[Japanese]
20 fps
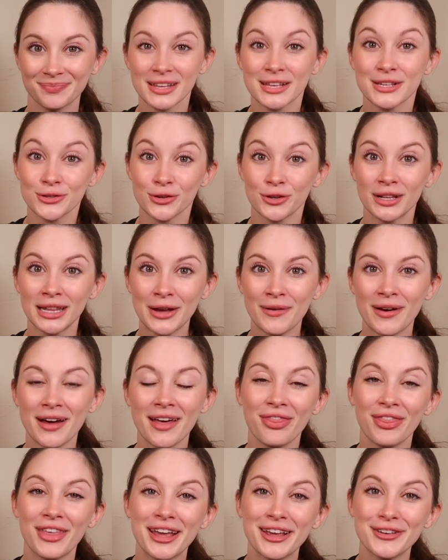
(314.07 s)
それでは、
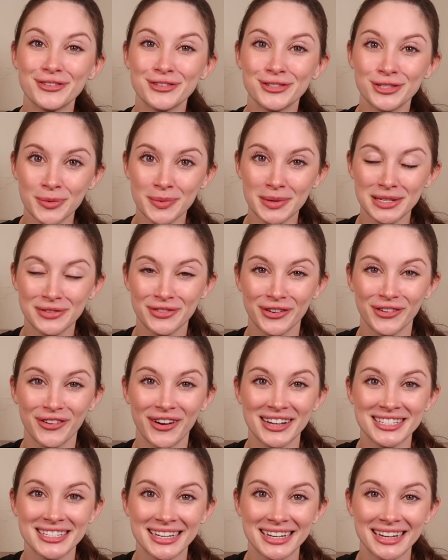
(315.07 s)
Thank you so much for
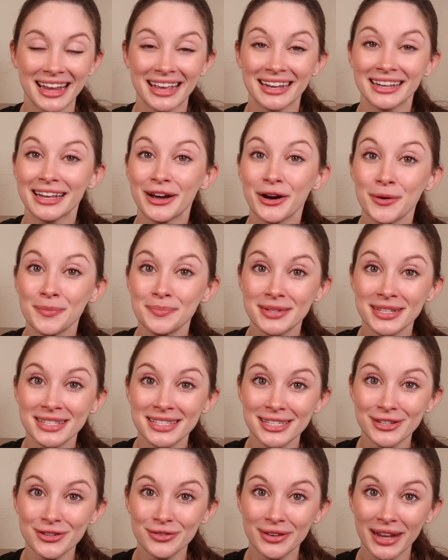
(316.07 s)
watching and I hope to
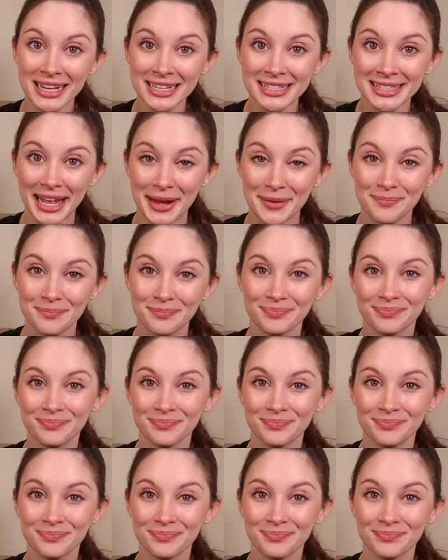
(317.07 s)
see you next time.